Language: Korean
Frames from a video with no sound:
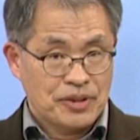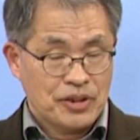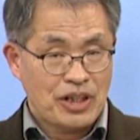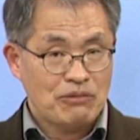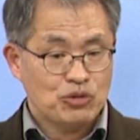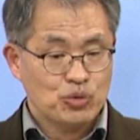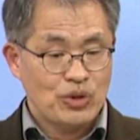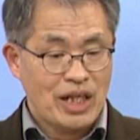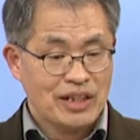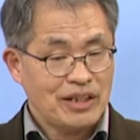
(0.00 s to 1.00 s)
그 다음
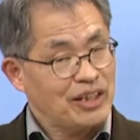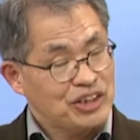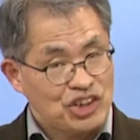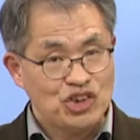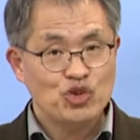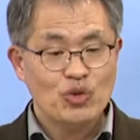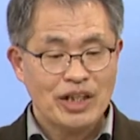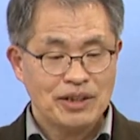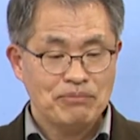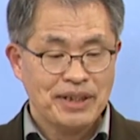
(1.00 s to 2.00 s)
중요한 게
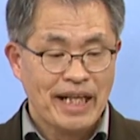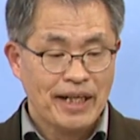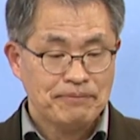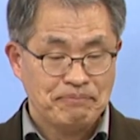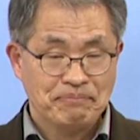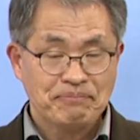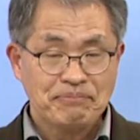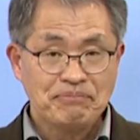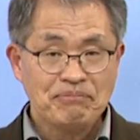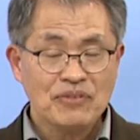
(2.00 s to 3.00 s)
신유학입니다.
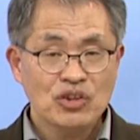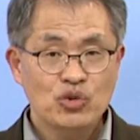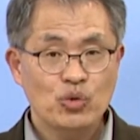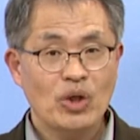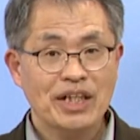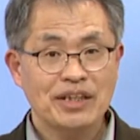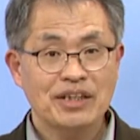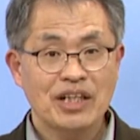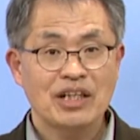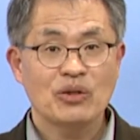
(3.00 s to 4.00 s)

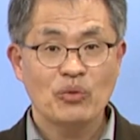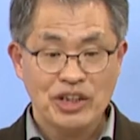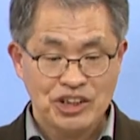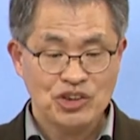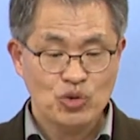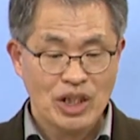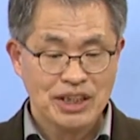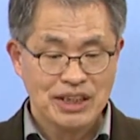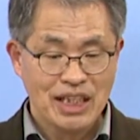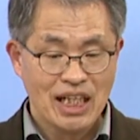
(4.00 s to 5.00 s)
유학인데 왜
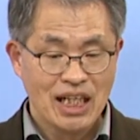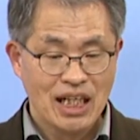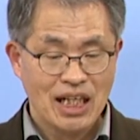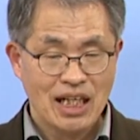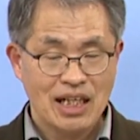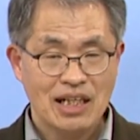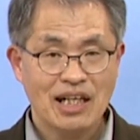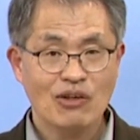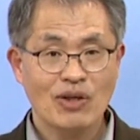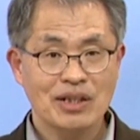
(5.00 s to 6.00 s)
신유학이냐
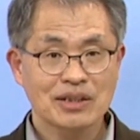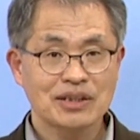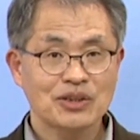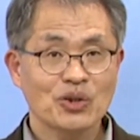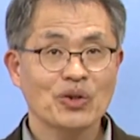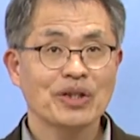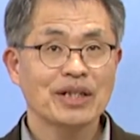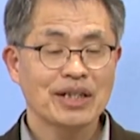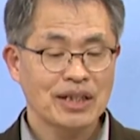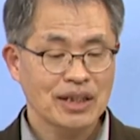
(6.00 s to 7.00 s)
라고 하는 거죠.
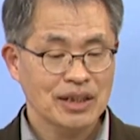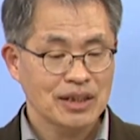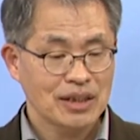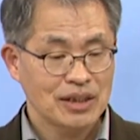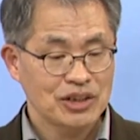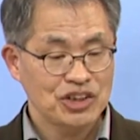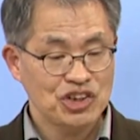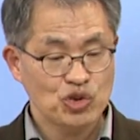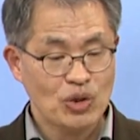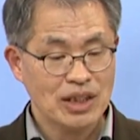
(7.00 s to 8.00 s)
어,
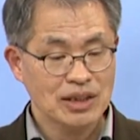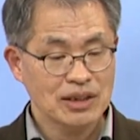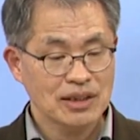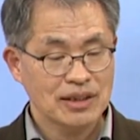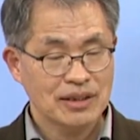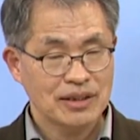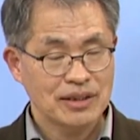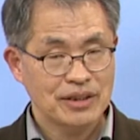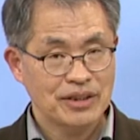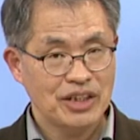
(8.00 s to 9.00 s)
신유학은
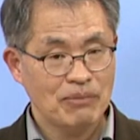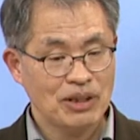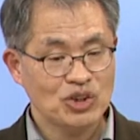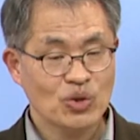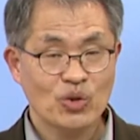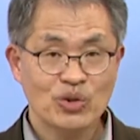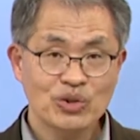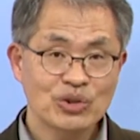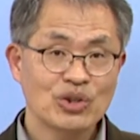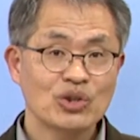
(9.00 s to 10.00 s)

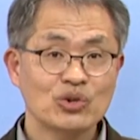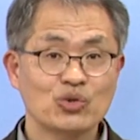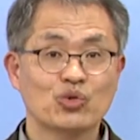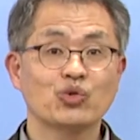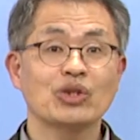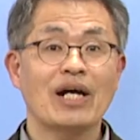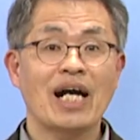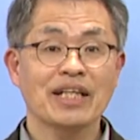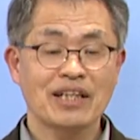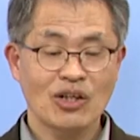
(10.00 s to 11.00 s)
일반적으로는
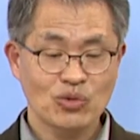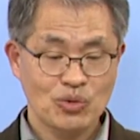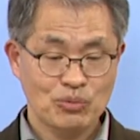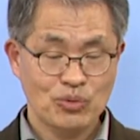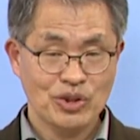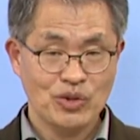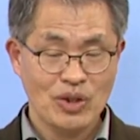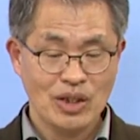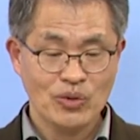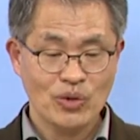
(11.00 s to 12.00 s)
주자학이라고도
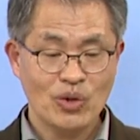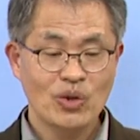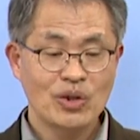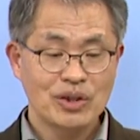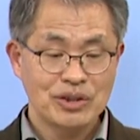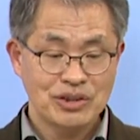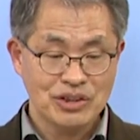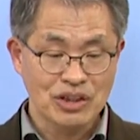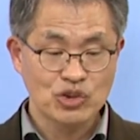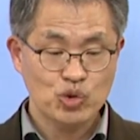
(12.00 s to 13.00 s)
부르기도 하고요.
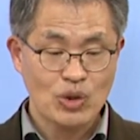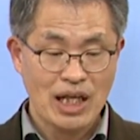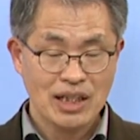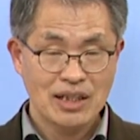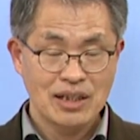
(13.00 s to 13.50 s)
정주학,